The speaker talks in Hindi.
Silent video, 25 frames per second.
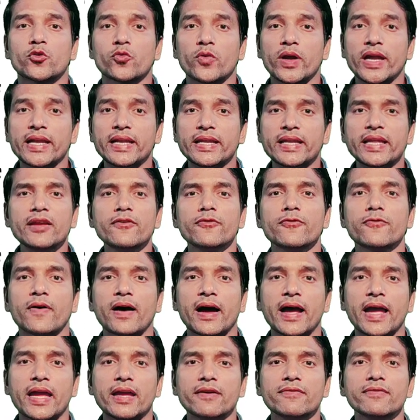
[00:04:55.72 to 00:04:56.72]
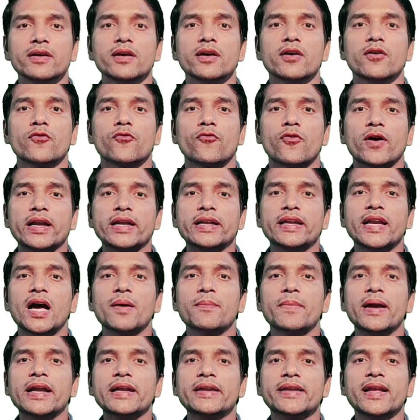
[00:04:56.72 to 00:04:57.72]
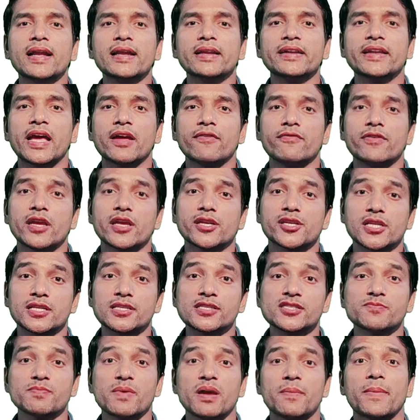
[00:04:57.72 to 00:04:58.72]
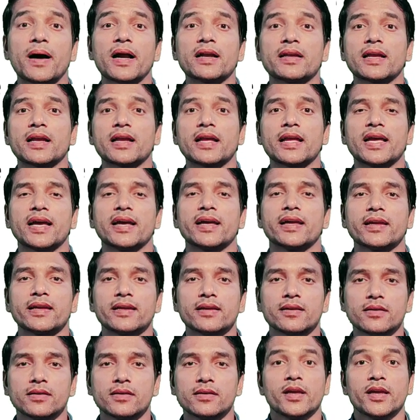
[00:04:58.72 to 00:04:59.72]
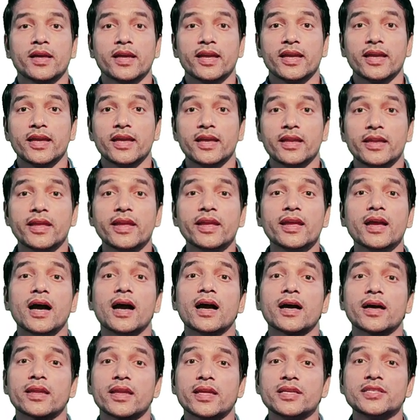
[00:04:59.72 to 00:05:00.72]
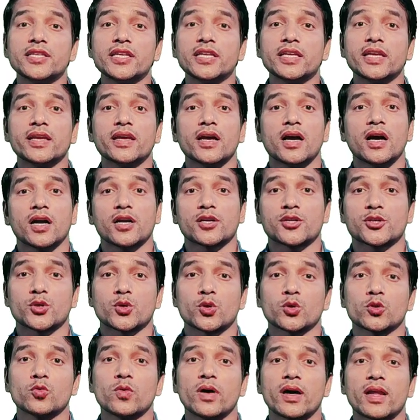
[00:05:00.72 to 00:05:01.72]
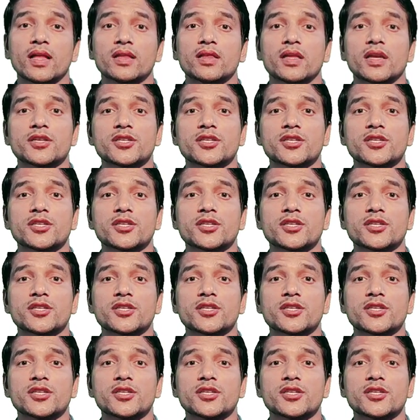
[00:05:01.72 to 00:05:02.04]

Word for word: 25 फंडामेंटल डेविएशन में बांटा गया है इन्हें अंग्रेजी के अक्षरों द्वारा